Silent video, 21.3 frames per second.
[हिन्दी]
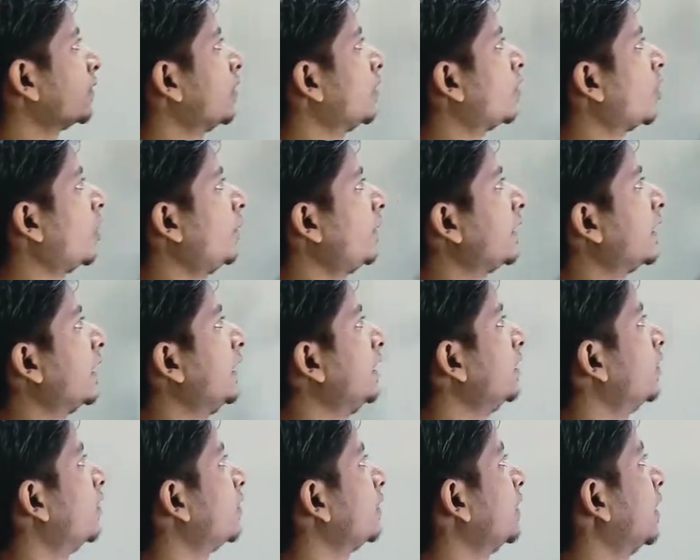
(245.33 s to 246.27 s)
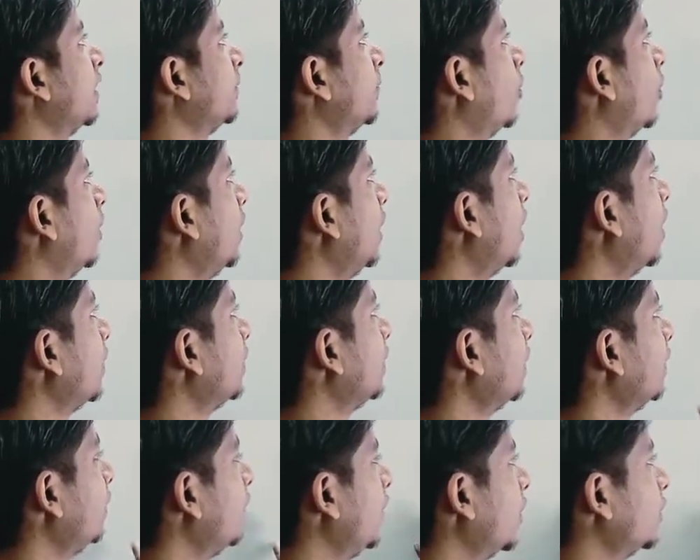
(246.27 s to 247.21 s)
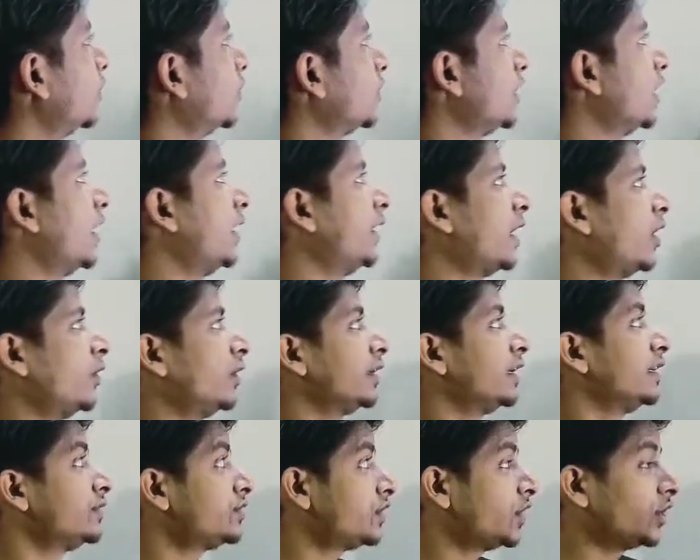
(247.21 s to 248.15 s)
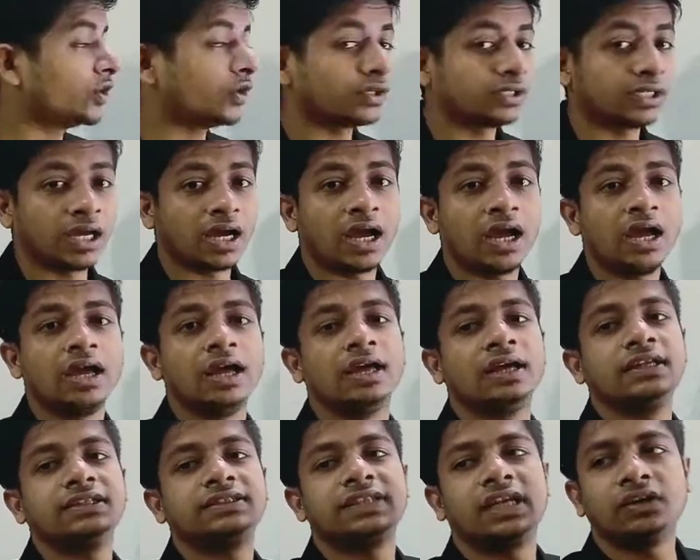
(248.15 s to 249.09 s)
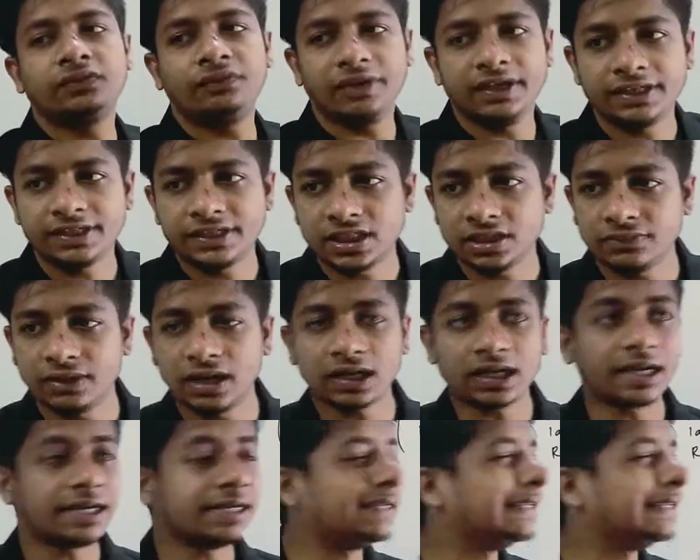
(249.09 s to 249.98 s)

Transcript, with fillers: कि कहीं भी गली हो गया मोहल्ला हो गया विलेज हो गया टाउन हो गया स्टेट हो गया चाहे फेस्टिवल का